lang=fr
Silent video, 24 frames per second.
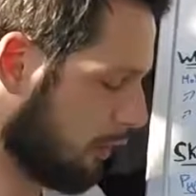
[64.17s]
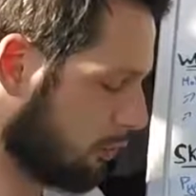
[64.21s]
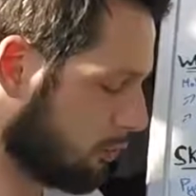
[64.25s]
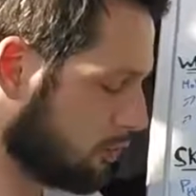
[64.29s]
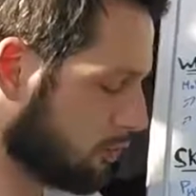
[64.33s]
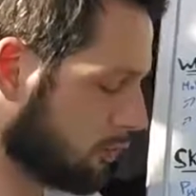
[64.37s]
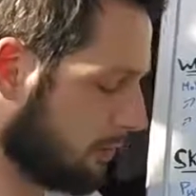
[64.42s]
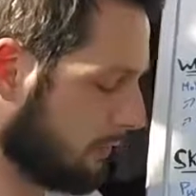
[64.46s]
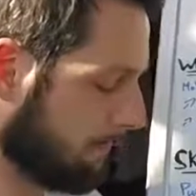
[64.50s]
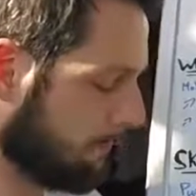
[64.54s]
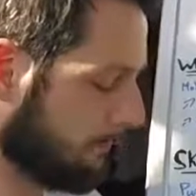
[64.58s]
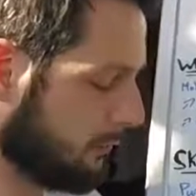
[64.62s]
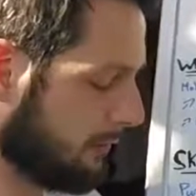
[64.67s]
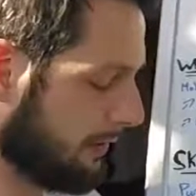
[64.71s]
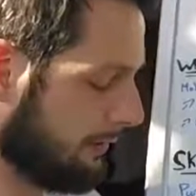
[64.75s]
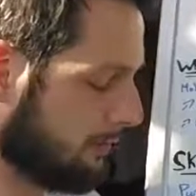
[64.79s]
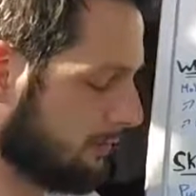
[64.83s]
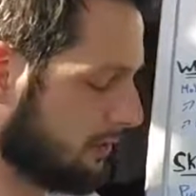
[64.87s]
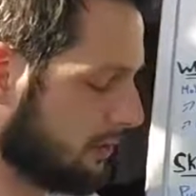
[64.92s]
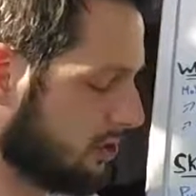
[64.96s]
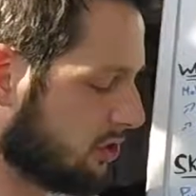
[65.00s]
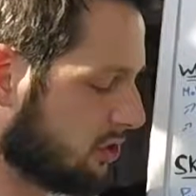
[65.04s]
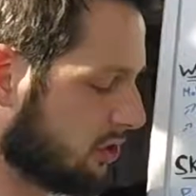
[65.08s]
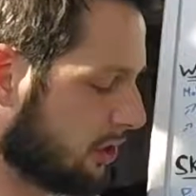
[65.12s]
voilà au choix. Au
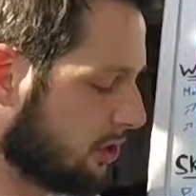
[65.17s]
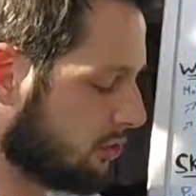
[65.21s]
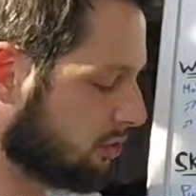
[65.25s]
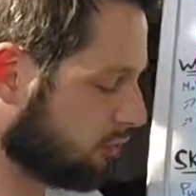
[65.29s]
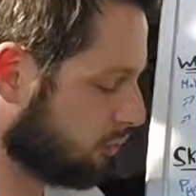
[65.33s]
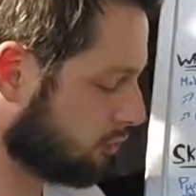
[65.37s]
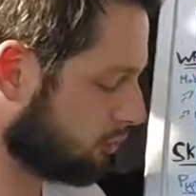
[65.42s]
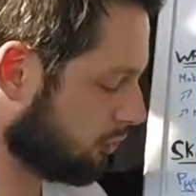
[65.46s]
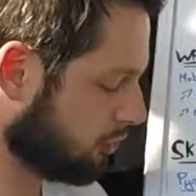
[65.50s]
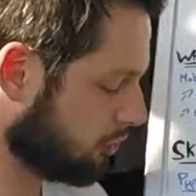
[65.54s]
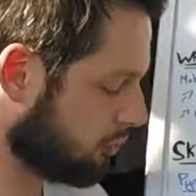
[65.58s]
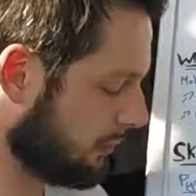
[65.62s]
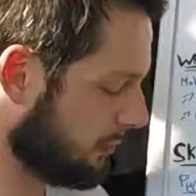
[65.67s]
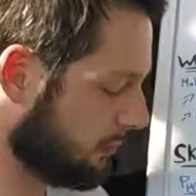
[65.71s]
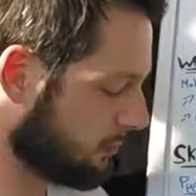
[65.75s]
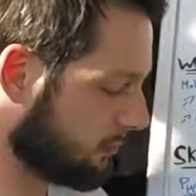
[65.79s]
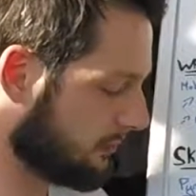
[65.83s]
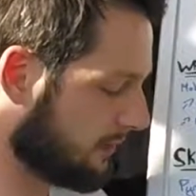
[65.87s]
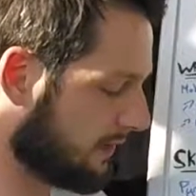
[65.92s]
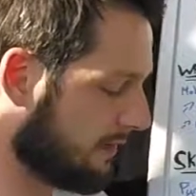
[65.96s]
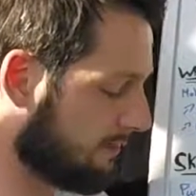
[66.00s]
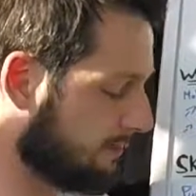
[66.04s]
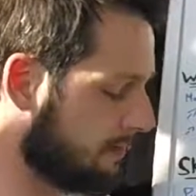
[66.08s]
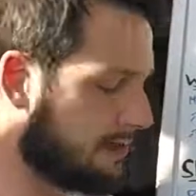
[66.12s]
niveau des charges, aujourd'hui, nous
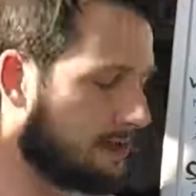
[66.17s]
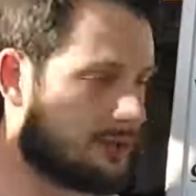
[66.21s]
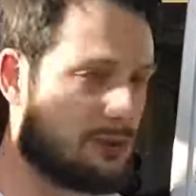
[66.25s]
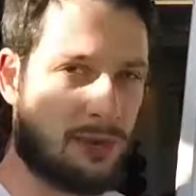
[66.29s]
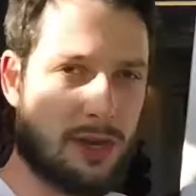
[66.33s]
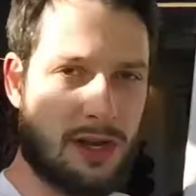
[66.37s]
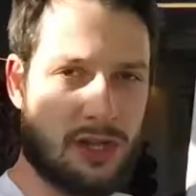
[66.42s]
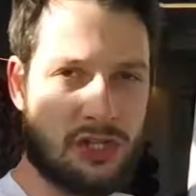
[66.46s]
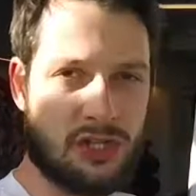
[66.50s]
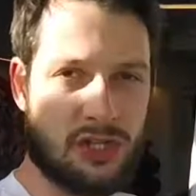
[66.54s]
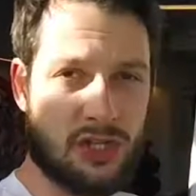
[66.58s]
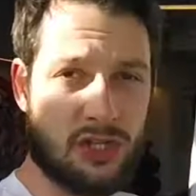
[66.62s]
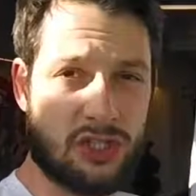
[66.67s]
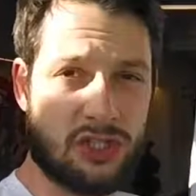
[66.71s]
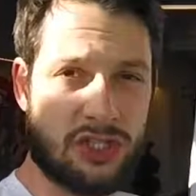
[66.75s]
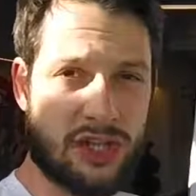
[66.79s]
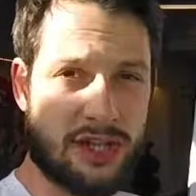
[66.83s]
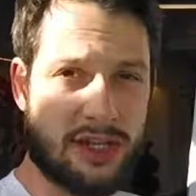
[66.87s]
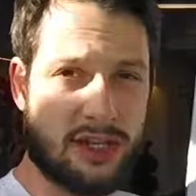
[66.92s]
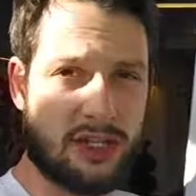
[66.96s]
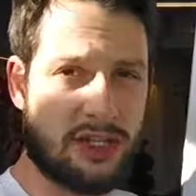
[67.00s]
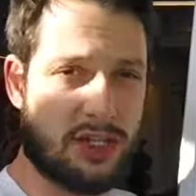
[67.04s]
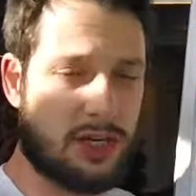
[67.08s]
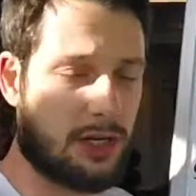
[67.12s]
on travaille sur la charge
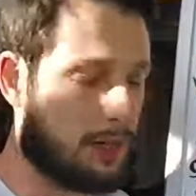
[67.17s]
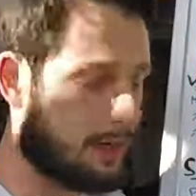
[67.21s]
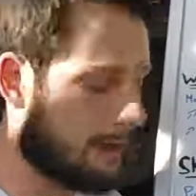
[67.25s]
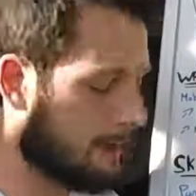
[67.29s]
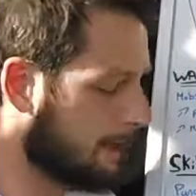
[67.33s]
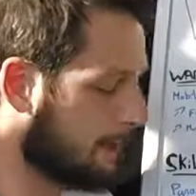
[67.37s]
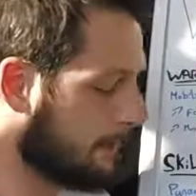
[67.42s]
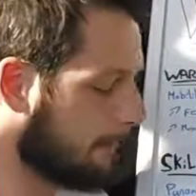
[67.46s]
très légère.